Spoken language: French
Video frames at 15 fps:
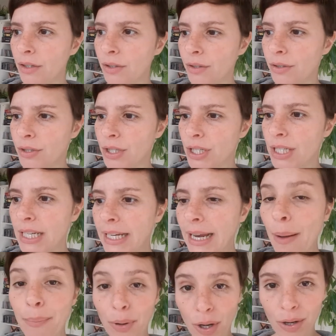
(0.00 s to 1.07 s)
euh, j'ai
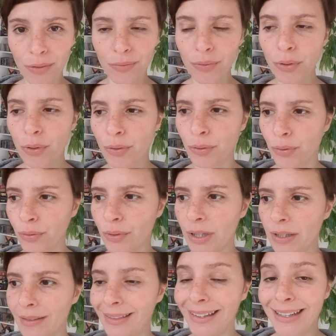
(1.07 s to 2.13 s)
la preuve que
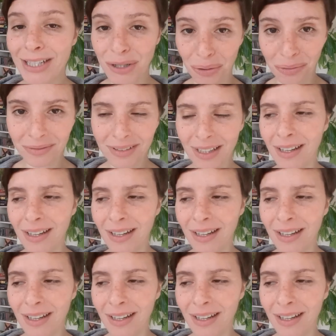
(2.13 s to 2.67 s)
des gens